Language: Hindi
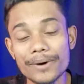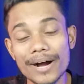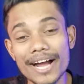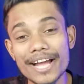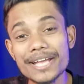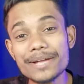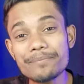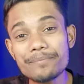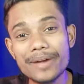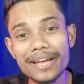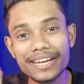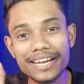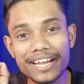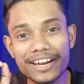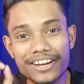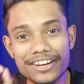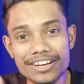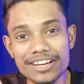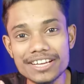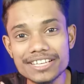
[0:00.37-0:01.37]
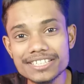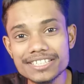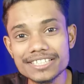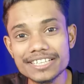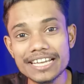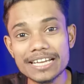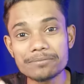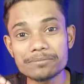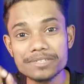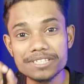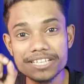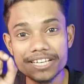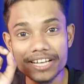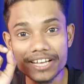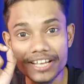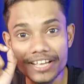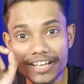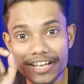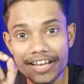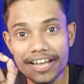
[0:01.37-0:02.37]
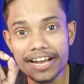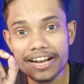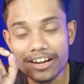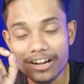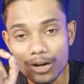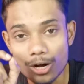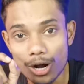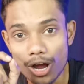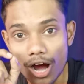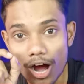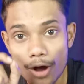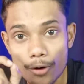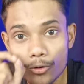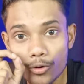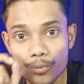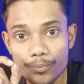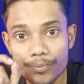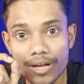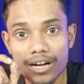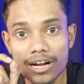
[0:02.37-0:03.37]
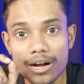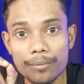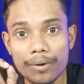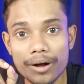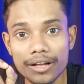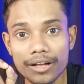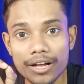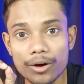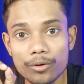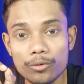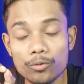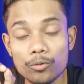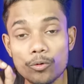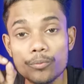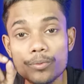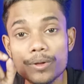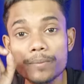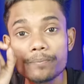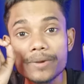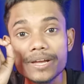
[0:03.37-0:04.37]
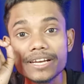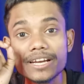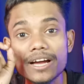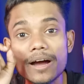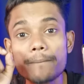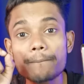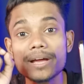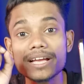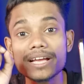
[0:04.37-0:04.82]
भाई मैंने रस गेम से एक लाख रुपया कमाया हूँ वो भी बिना